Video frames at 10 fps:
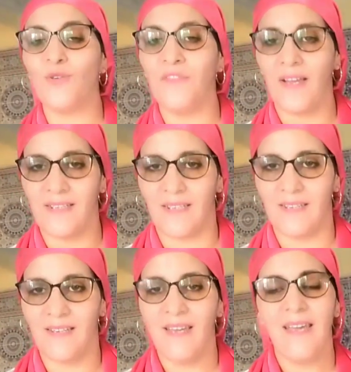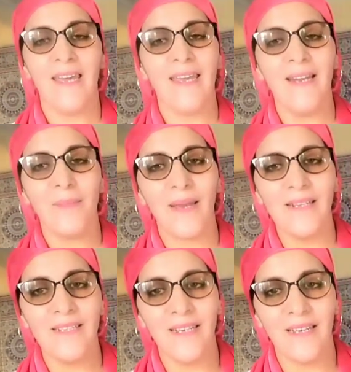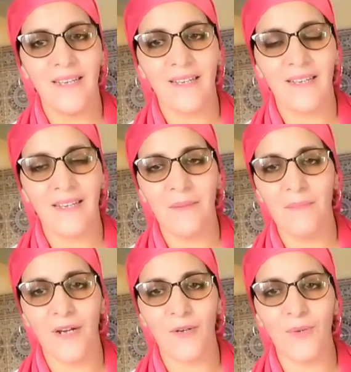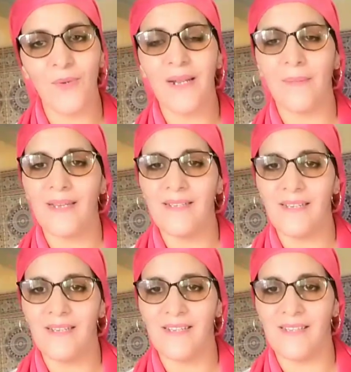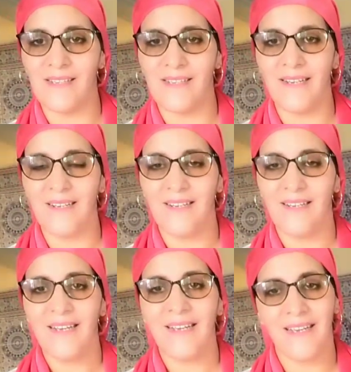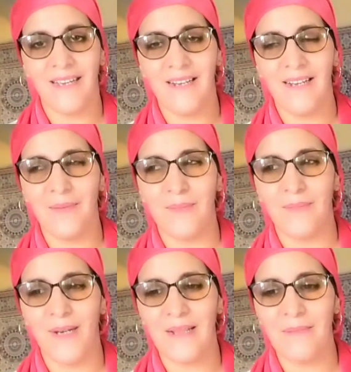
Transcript: شوفي اختي الا بغيتي كما كنقولوا الا بغيتي الزين واحد